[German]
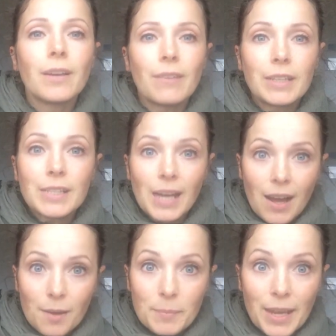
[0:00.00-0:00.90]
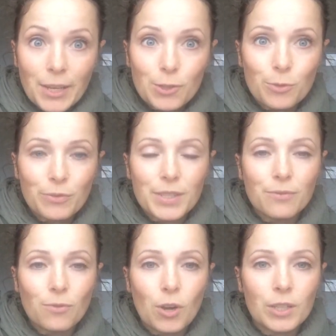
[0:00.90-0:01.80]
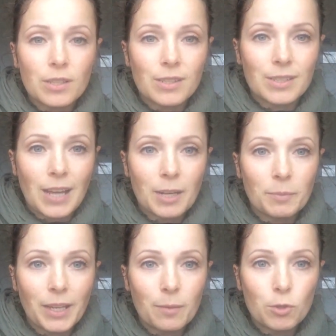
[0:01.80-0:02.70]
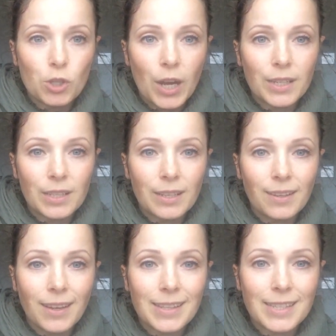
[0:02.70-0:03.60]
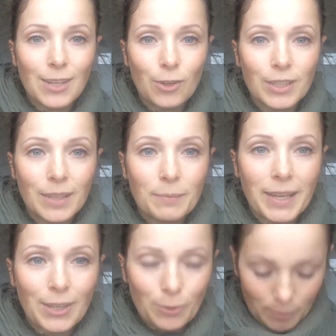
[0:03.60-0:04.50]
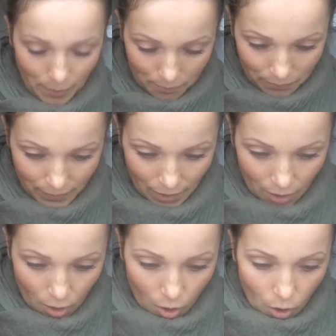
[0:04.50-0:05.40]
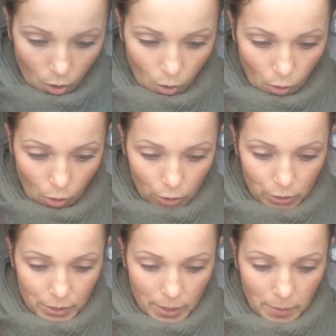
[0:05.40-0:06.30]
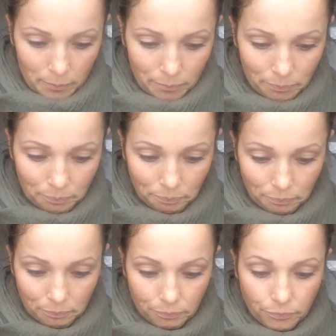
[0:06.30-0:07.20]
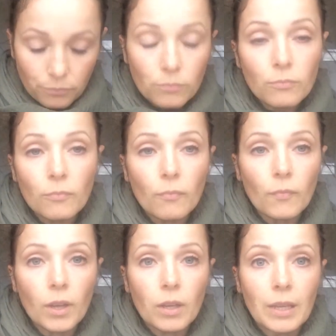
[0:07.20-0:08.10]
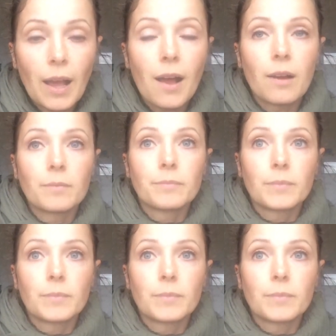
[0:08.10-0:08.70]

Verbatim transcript: Wenn ihr da mehr dazu wissen wollt, sagt mir gerne Bescheid. Ich erzähle euch dann mehr darüber. Und ähm, ja,